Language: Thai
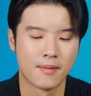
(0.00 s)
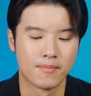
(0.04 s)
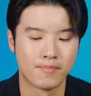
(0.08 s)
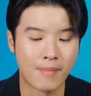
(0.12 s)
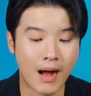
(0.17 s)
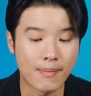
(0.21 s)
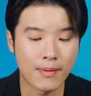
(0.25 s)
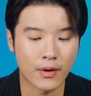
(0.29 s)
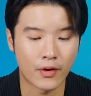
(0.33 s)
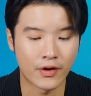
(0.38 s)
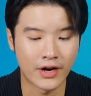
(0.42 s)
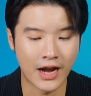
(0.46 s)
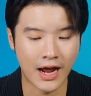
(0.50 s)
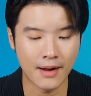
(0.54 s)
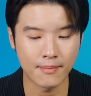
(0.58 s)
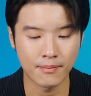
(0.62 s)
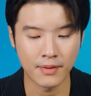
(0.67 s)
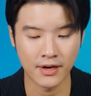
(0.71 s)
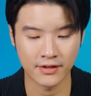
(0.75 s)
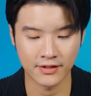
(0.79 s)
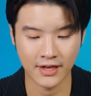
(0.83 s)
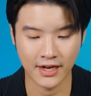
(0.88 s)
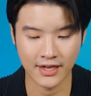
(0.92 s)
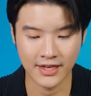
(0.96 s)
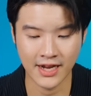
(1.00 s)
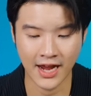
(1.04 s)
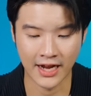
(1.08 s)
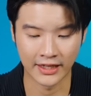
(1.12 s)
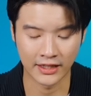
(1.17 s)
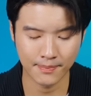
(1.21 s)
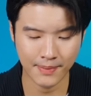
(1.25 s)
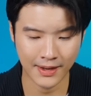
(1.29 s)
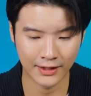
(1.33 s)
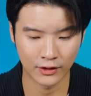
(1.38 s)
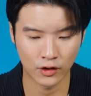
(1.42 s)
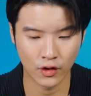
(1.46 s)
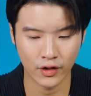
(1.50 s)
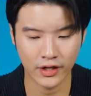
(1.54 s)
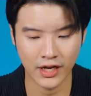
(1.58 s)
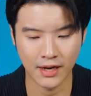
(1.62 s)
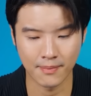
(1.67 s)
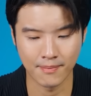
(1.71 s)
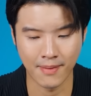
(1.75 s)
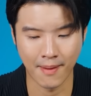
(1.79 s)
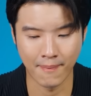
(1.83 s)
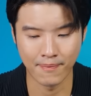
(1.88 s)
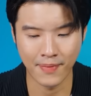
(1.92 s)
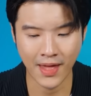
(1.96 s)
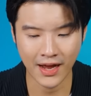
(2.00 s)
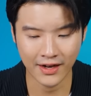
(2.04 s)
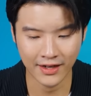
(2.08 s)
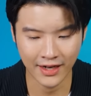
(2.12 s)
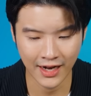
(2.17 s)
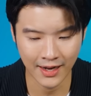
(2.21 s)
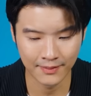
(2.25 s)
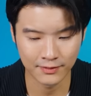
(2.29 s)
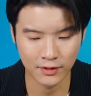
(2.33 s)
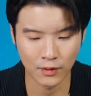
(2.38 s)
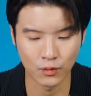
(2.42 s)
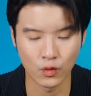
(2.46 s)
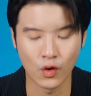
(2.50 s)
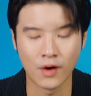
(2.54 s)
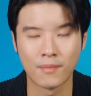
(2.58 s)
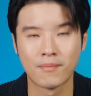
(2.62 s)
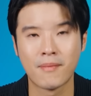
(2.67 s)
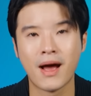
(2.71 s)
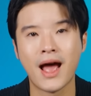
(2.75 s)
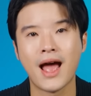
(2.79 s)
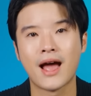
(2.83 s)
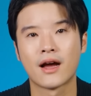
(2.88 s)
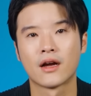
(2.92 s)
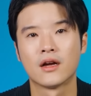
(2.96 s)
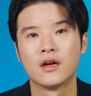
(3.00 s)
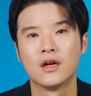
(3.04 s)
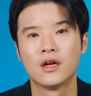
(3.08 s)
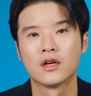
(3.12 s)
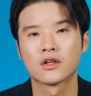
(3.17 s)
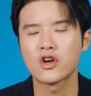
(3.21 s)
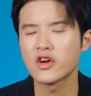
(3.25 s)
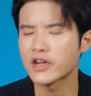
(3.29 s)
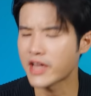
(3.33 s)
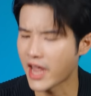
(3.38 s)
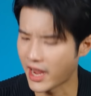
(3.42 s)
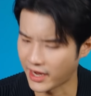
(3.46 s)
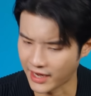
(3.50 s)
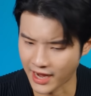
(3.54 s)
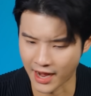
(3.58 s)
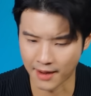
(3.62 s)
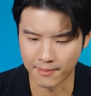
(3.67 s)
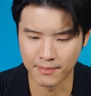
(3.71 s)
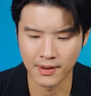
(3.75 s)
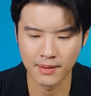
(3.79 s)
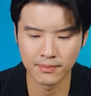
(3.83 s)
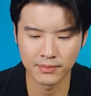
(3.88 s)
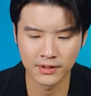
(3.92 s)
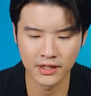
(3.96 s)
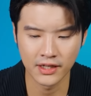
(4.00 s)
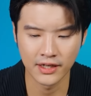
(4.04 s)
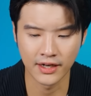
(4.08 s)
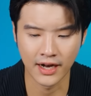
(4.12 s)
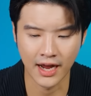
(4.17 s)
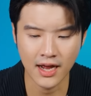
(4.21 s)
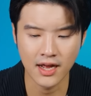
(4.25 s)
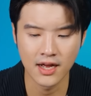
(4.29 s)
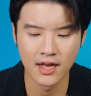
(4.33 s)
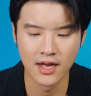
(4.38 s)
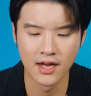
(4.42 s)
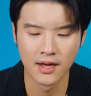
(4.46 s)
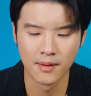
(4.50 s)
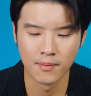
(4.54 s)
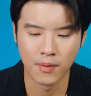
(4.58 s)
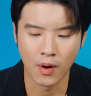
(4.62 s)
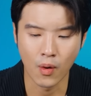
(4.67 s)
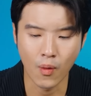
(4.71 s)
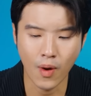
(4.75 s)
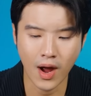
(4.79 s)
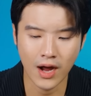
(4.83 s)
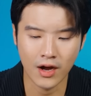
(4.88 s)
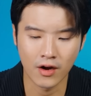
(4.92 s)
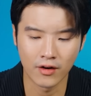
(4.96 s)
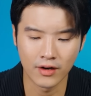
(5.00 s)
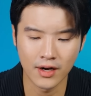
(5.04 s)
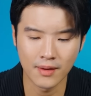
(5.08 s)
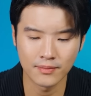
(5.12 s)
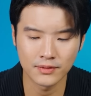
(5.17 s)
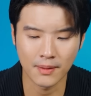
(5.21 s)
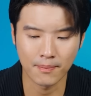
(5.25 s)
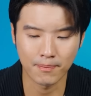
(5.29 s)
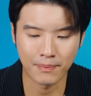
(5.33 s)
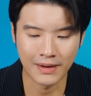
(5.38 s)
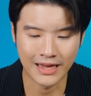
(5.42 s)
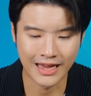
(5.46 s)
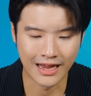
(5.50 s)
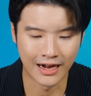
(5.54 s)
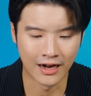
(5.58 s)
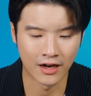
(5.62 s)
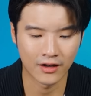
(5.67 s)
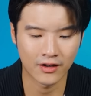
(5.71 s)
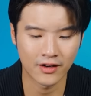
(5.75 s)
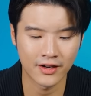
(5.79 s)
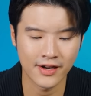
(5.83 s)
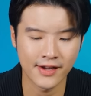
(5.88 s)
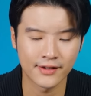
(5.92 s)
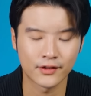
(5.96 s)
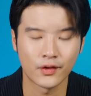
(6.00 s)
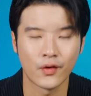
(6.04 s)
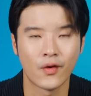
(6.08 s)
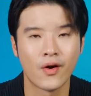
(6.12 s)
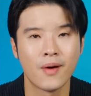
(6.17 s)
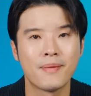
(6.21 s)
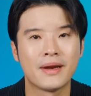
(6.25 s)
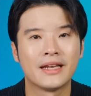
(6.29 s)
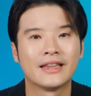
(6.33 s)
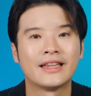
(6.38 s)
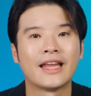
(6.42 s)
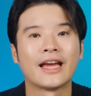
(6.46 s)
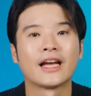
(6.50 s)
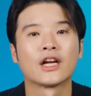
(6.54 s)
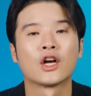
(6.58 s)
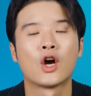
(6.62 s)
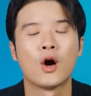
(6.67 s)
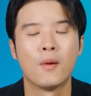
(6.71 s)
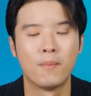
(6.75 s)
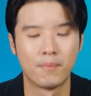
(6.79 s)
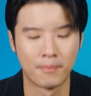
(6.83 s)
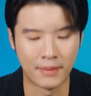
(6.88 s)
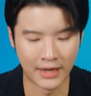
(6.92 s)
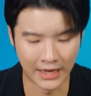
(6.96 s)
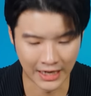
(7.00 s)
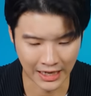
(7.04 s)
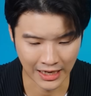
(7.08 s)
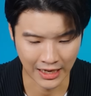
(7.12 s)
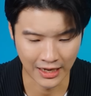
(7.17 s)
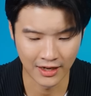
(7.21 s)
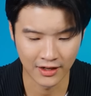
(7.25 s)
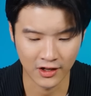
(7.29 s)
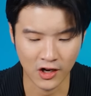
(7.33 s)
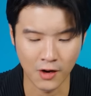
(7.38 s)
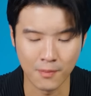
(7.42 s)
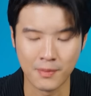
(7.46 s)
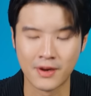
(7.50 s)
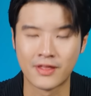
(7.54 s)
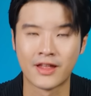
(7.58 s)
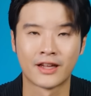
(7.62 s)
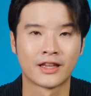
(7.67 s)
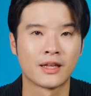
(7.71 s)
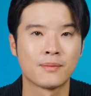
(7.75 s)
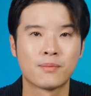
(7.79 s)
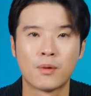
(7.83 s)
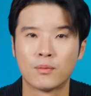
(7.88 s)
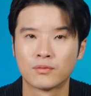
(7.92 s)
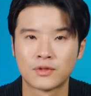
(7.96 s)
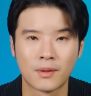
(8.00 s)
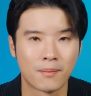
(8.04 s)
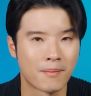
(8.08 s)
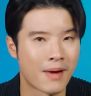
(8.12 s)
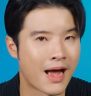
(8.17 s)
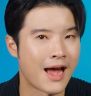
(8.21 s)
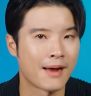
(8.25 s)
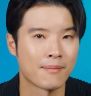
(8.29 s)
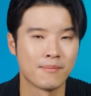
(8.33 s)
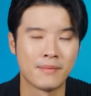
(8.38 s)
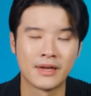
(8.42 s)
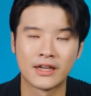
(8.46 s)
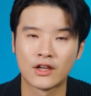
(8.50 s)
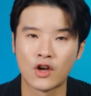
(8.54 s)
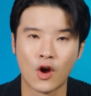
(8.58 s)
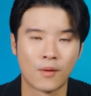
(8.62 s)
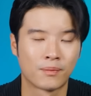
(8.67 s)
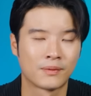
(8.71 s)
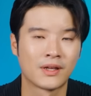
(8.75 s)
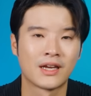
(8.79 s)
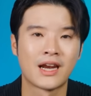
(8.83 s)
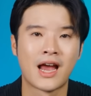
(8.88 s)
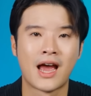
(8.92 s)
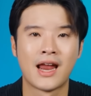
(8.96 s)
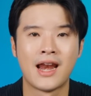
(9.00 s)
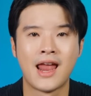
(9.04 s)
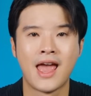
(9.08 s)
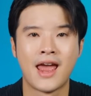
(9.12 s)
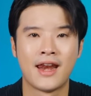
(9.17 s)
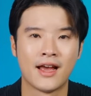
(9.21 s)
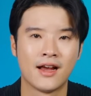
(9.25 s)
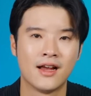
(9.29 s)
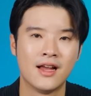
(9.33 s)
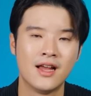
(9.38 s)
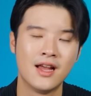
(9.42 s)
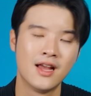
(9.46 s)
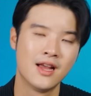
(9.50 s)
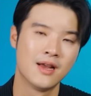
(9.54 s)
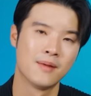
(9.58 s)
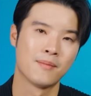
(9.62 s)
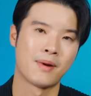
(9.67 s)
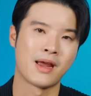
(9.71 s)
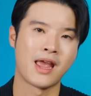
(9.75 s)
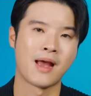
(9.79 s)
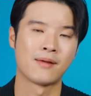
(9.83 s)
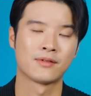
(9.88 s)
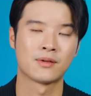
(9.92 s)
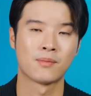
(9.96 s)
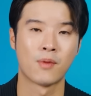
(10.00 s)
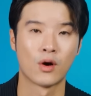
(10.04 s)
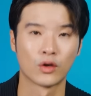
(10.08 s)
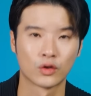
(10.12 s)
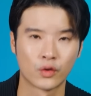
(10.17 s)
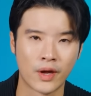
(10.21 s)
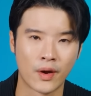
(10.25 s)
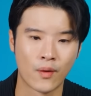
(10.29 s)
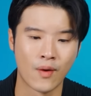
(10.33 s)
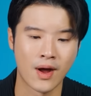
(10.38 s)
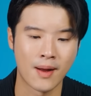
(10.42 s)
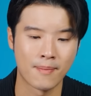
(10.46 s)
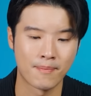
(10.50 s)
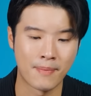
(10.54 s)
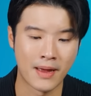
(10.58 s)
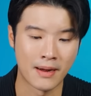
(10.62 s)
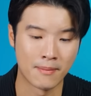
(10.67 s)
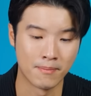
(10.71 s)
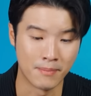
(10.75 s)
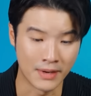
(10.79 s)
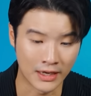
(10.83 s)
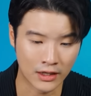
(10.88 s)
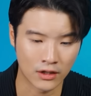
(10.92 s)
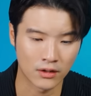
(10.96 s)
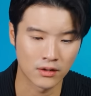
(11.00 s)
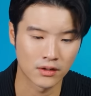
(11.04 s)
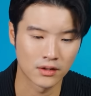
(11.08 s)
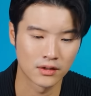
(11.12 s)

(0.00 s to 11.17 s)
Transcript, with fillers: มากไปกว่านั้นบริษัทใหญ่ที่เป็นธุรกิจแบบดั้งเดิมจำนวนมากก็แข่งขันเพิ่มขึ้นนะเพราะว่าเขาเริ่มจะเปลี่ยนแล้วก็เรียกตัวเองว่าเป็น Tech Company ก็บริษัทที่ผมสัมภาษณ์ Big Corp ทั้งหลายแหล่เนี่ยพยายามจะบอกตัวเองว่าเป็น Big